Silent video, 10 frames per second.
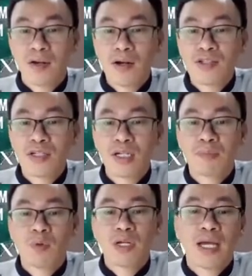đó là
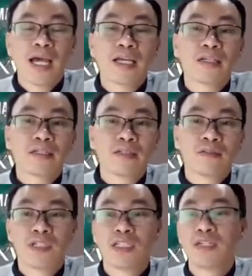trường hợp quan hệ Anh
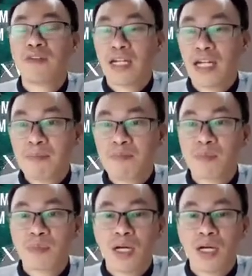với Việt Nam